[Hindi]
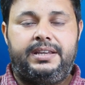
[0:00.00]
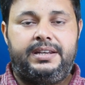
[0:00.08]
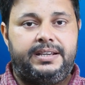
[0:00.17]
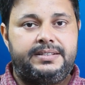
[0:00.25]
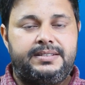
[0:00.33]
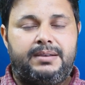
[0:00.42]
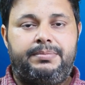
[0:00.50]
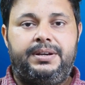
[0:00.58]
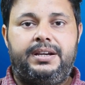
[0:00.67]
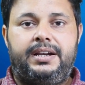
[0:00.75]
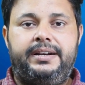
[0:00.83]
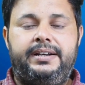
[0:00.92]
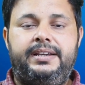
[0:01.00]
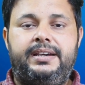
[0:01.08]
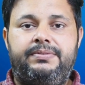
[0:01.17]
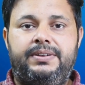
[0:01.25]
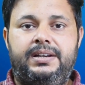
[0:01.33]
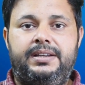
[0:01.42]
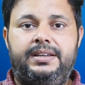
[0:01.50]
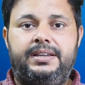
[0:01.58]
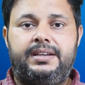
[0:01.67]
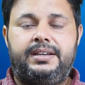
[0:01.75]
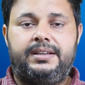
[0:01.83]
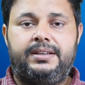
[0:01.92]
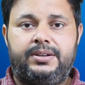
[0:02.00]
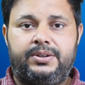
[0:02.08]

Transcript: इनकेस आपने आई टी आर फिल की हैं